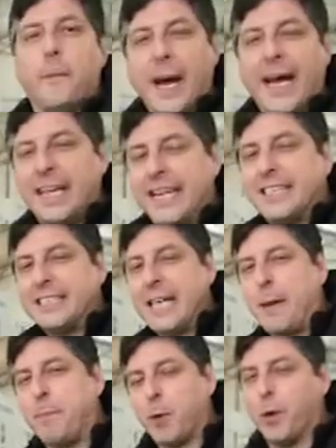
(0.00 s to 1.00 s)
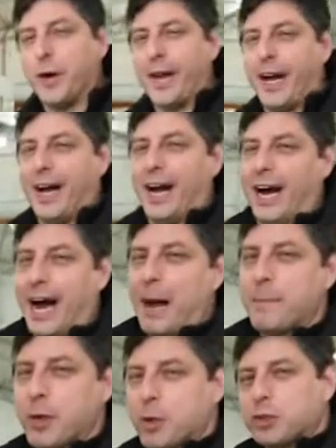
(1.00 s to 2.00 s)
Beleza pura!
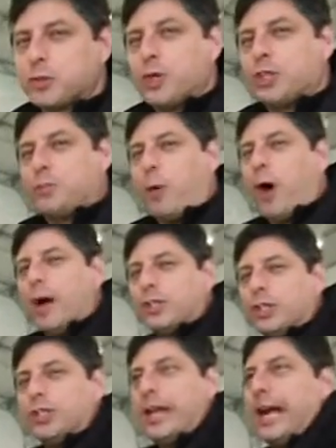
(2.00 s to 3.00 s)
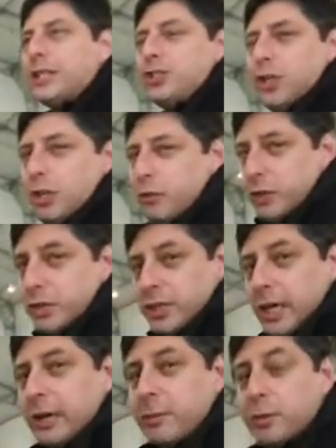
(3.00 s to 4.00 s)
Amigos do Esporte Interativo,
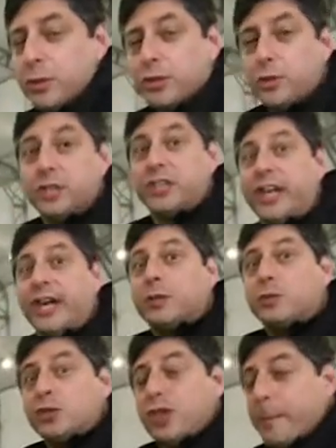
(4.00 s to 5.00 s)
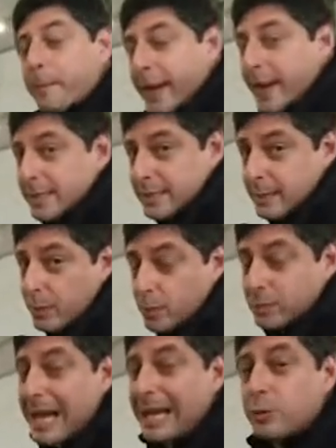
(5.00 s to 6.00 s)
estamos no centro de imprensa
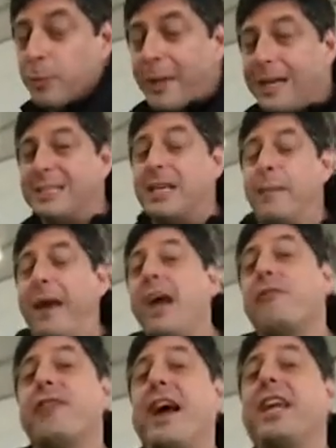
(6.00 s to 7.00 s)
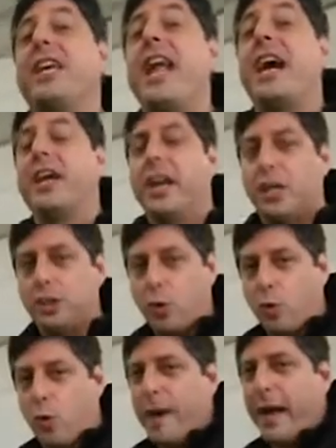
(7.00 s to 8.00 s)
montado pela CBF aqui na Granja
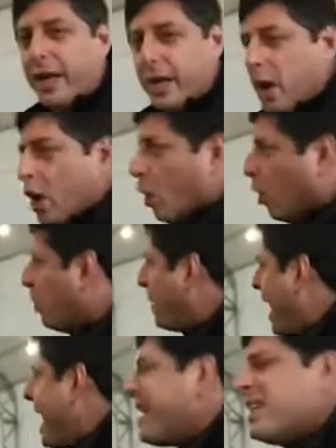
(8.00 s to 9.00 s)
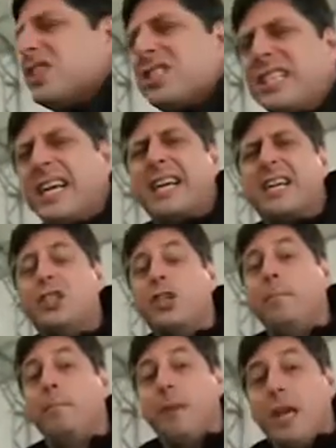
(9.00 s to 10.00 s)
Comaria, uma área de cerca
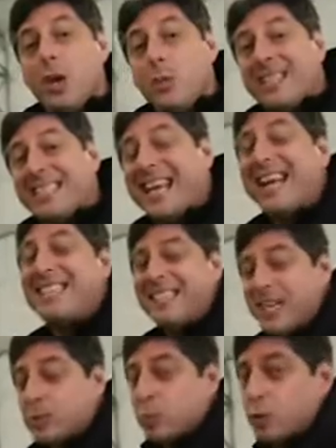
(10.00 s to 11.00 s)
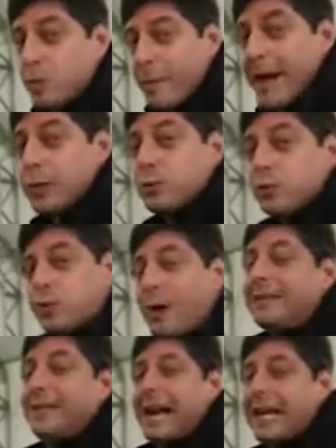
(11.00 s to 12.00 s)
de 1.600 metros
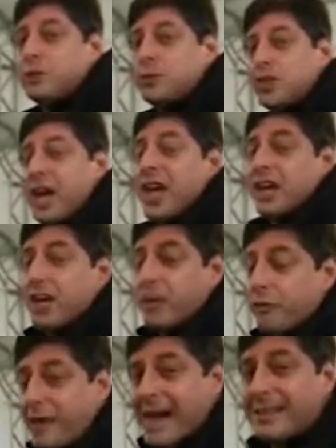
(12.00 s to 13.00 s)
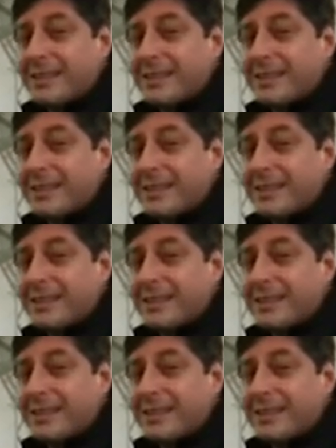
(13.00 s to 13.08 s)
quadrados que vai